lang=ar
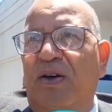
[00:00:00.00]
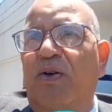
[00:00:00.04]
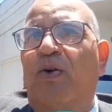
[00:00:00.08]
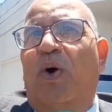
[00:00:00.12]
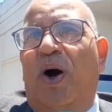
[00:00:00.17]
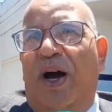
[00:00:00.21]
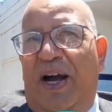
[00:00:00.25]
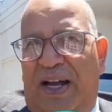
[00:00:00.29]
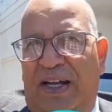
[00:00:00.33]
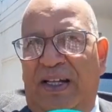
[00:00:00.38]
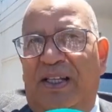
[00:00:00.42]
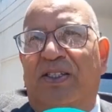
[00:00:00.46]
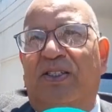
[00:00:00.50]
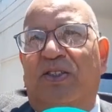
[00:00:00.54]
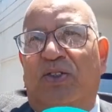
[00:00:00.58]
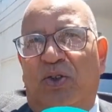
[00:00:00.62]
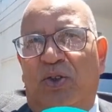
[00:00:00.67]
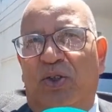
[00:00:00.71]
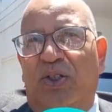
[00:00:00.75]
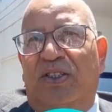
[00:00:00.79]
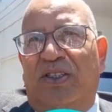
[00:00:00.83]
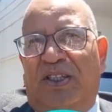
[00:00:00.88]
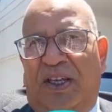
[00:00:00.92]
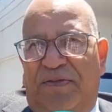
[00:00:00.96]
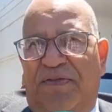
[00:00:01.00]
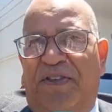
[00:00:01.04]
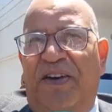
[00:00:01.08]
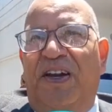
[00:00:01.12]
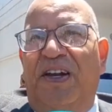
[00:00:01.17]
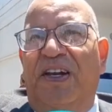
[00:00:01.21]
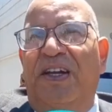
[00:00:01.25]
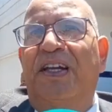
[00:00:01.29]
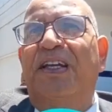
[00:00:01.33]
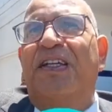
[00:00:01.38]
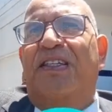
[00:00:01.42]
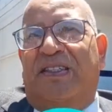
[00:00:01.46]
واحد طفل
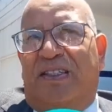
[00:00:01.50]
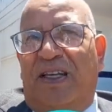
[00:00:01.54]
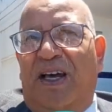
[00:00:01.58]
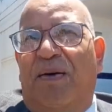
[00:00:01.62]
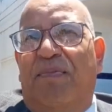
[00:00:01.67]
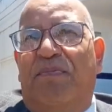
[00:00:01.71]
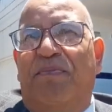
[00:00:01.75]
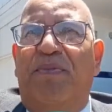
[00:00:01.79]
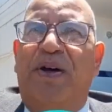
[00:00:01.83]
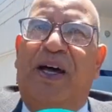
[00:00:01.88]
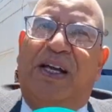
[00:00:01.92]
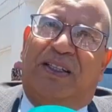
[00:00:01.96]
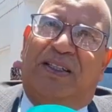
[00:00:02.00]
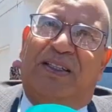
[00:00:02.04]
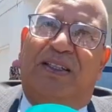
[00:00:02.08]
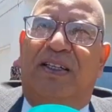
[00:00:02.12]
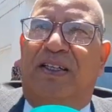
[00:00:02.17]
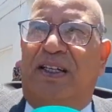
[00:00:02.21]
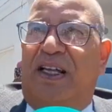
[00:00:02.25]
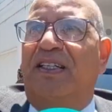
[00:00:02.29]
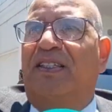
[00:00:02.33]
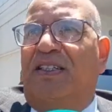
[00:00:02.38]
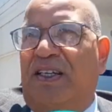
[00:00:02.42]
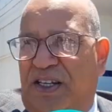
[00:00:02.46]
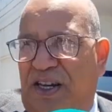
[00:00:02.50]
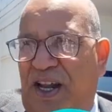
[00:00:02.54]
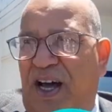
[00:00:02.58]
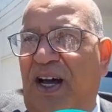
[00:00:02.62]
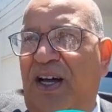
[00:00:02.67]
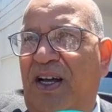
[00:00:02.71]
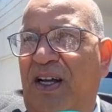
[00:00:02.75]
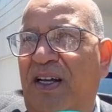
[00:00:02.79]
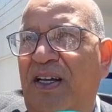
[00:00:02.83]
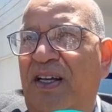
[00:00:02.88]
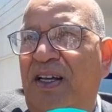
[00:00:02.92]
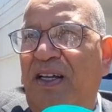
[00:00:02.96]
اللي تصاب بهذا
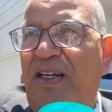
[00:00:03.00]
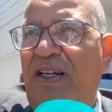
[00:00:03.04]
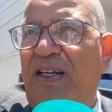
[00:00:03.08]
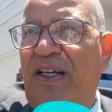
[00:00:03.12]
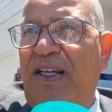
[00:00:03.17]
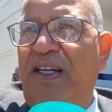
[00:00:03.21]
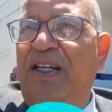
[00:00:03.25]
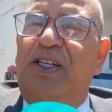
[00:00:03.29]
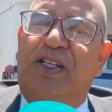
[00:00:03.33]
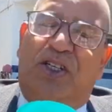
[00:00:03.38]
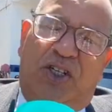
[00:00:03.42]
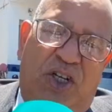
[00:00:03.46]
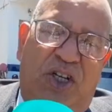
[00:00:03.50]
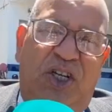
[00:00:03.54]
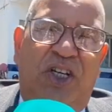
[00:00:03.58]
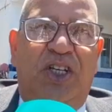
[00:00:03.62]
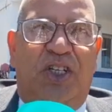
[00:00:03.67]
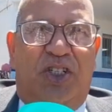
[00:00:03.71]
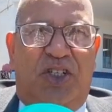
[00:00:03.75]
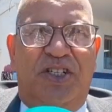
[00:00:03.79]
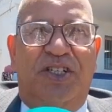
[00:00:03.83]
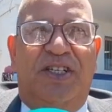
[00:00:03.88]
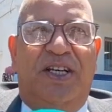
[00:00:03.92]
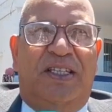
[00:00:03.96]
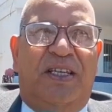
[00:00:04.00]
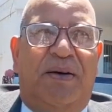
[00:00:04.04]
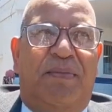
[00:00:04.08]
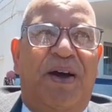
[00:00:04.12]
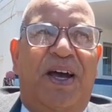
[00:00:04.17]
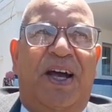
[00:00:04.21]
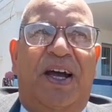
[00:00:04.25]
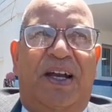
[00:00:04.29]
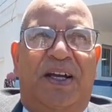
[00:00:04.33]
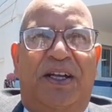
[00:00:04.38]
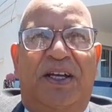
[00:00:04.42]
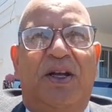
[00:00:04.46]
الاختناق اللي شنا دابا
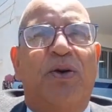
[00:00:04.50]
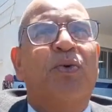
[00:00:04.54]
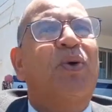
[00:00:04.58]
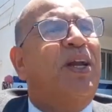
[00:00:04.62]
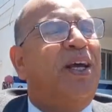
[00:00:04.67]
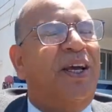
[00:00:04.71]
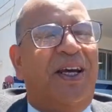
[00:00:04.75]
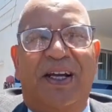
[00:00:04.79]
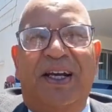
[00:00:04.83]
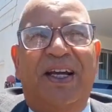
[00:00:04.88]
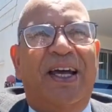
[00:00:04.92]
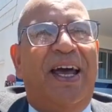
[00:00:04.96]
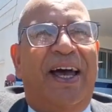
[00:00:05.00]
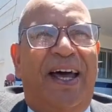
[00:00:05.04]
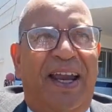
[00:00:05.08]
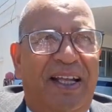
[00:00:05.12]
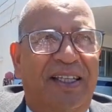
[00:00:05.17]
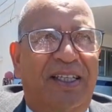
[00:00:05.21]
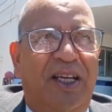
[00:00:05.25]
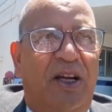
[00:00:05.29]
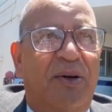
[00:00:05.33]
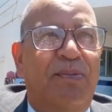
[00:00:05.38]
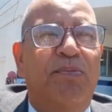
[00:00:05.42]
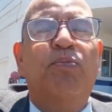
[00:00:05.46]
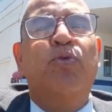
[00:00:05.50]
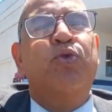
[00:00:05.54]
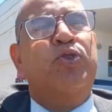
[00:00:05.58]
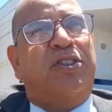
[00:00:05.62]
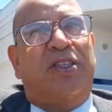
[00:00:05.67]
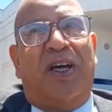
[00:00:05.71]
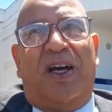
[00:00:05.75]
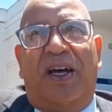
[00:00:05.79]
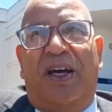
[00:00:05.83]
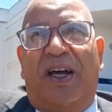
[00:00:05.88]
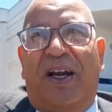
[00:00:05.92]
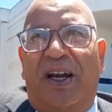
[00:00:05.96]
حاليا ولكن الحاله ديالهم
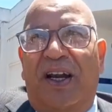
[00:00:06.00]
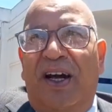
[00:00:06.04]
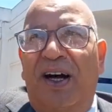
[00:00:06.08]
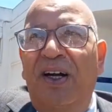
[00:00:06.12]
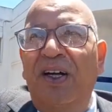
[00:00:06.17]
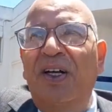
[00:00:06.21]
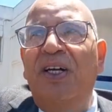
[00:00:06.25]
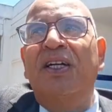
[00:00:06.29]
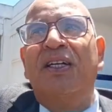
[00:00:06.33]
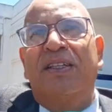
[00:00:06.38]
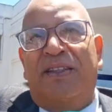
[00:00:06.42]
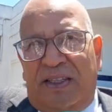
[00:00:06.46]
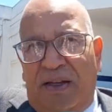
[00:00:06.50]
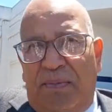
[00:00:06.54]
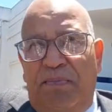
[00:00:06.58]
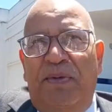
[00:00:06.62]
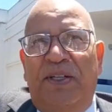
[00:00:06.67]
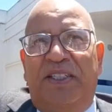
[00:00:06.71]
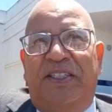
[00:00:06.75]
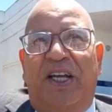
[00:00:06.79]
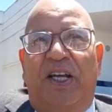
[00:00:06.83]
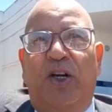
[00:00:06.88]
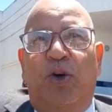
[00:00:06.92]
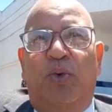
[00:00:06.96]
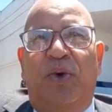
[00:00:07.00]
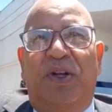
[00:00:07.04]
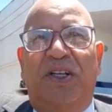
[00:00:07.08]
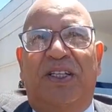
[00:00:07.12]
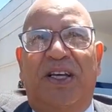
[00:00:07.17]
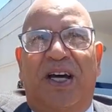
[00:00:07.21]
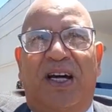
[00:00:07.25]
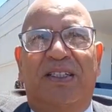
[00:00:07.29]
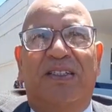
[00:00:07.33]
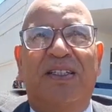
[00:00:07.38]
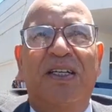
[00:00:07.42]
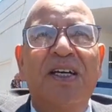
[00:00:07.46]
مستقره طمنت على
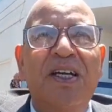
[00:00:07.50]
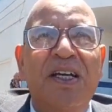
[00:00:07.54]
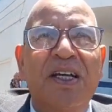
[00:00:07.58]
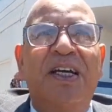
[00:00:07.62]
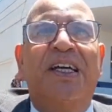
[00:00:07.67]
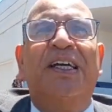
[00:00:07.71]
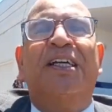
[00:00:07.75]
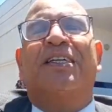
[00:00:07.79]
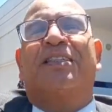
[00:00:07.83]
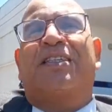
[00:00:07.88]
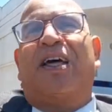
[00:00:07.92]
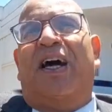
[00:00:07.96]
الوليدات كاين اللي